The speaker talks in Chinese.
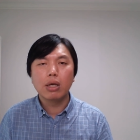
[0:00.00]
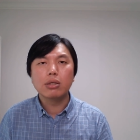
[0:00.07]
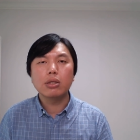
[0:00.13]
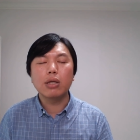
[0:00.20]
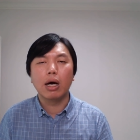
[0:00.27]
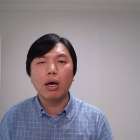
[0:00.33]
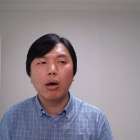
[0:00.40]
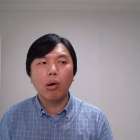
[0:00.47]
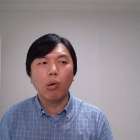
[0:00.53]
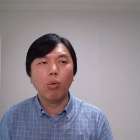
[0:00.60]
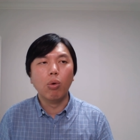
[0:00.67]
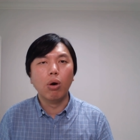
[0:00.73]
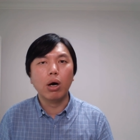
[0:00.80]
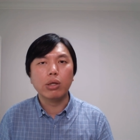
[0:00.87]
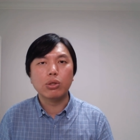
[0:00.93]
真的，
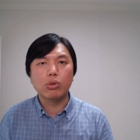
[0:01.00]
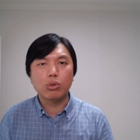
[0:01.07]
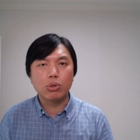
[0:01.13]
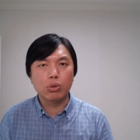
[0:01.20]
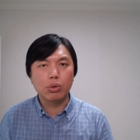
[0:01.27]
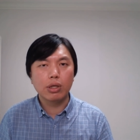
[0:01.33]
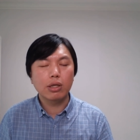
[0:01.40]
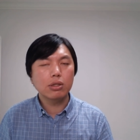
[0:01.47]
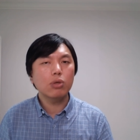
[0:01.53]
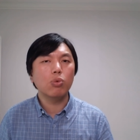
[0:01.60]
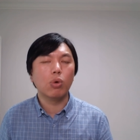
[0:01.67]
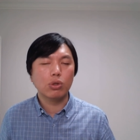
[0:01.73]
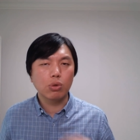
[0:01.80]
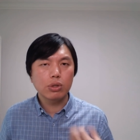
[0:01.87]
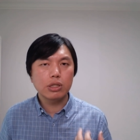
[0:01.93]
我觉得这
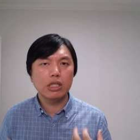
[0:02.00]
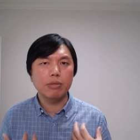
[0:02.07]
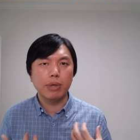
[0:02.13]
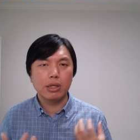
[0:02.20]
我从心里